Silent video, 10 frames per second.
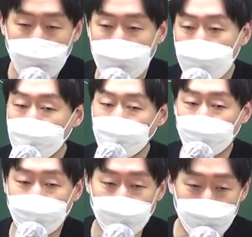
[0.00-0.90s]
아무
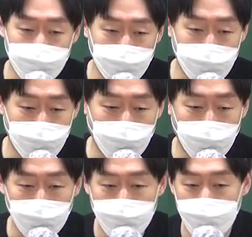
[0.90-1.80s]
지장 없습니다. 뭐
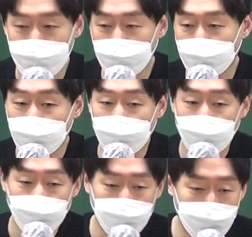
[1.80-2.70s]
본질적
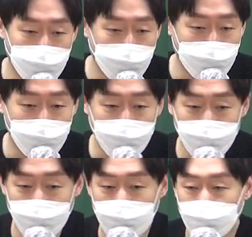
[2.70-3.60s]
위반에
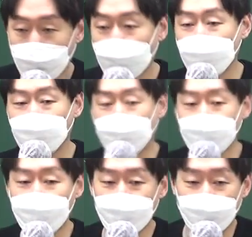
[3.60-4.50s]
대해서 뭘
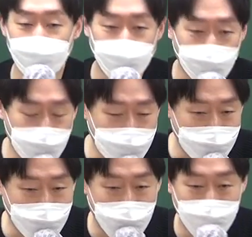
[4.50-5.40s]
본질적으로 볼
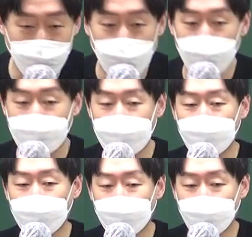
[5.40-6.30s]
것인가, 뭘
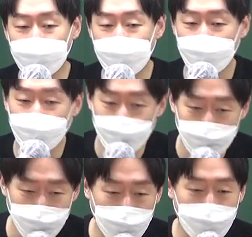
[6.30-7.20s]

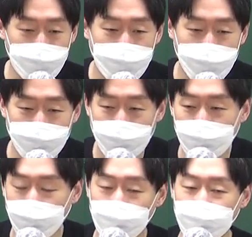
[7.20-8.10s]
비본질적으로 볼 것인가 막
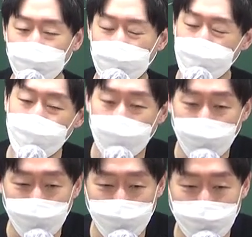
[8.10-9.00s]
이런 논문 엄청
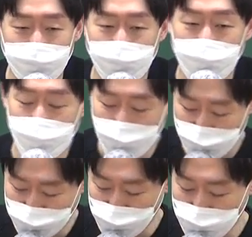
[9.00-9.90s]
많거든요.
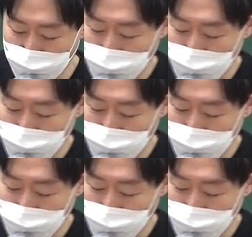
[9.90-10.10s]
그런 거